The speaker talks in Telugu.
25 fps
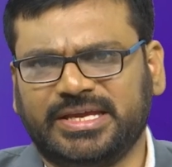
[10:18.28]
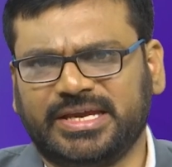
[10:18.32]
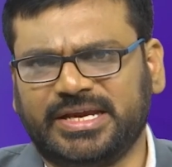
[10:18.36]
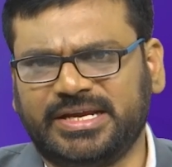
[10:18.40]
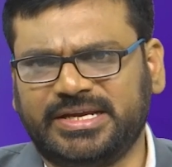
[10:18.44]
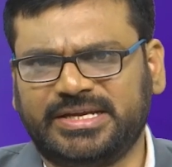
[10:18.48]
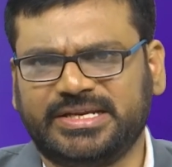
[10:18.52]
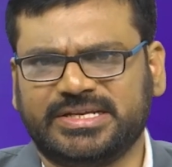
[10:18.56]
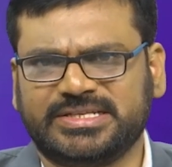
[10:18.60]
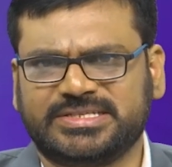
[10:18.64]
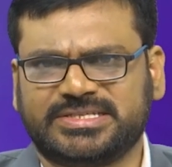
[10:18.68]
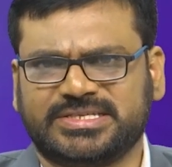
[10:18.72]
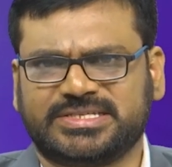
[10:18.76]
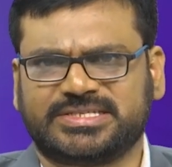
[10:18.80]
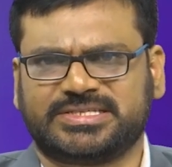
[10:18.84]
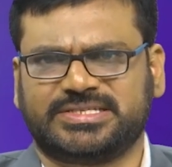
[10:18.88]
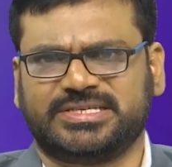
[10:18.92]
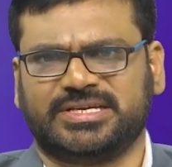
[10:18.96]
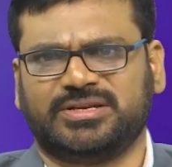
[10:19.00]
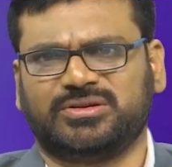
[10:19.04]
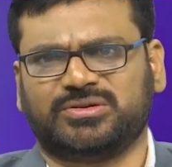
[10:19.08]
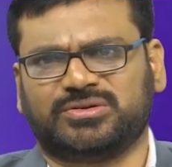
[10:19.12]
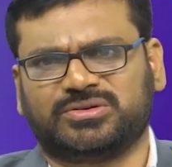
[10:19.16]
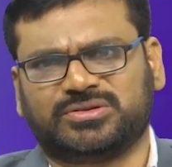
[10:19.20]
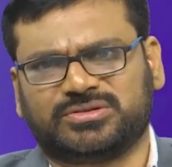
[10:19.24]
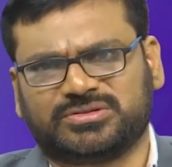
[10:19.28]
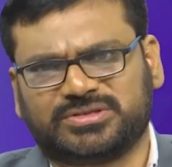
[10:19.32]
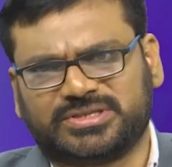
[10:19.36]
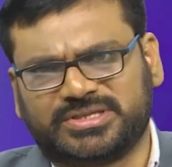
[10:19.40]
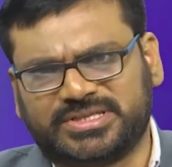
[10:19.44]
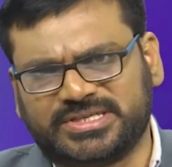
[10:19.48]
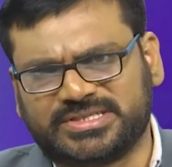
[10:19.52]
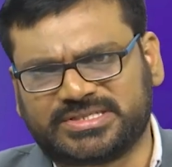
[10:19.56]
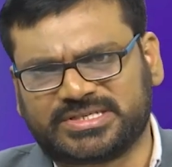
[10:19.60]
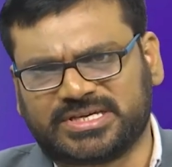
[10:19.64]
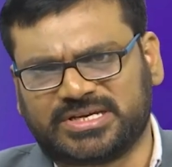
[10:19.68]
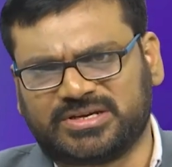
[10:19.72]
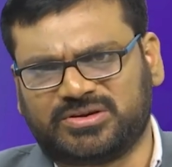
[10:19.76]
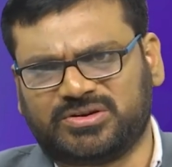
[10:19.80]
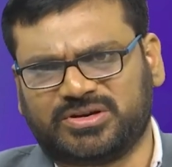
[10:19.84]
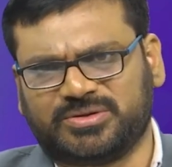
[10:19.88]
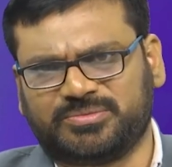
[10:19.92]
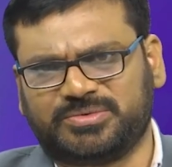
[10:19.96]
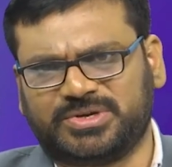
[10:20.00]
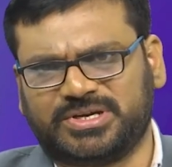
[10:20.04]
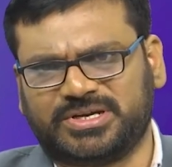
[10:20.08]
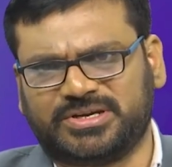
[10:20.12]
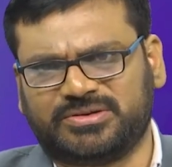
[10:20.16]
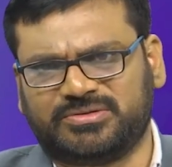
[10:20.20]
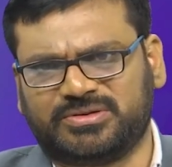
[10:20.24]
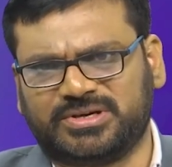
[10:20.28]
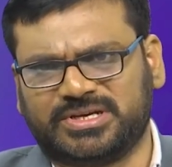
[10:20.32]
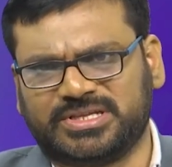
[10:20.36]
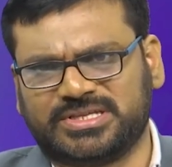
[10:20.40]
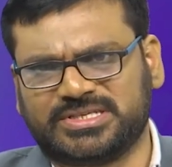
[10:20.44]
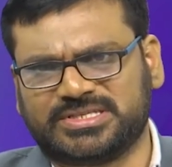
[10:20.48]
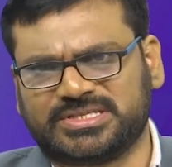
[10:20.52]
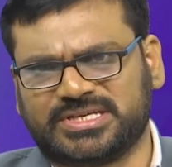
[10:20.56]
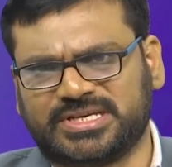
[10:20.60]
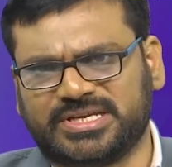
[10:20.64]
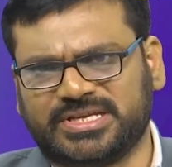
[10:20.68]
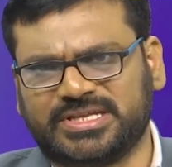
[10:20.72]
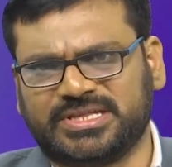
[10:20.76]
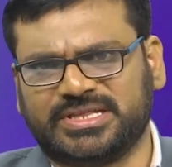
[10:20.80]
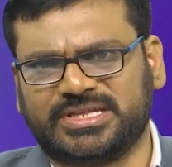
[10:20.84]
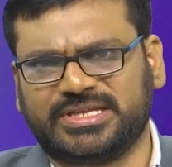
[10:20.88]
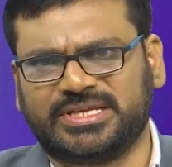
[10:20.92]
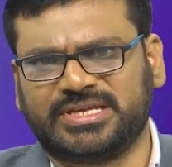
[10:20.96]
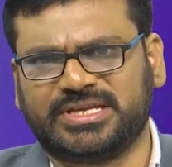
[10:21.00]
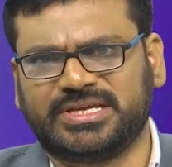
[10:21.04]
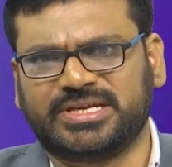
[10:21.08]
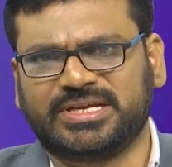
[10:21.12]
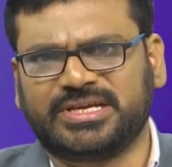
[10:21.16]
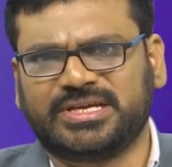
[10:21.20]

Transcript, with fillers: ఎయిటీన్ సిక్స్టీలో తీసుకురావడం అన్నటువంటిది జరిగింది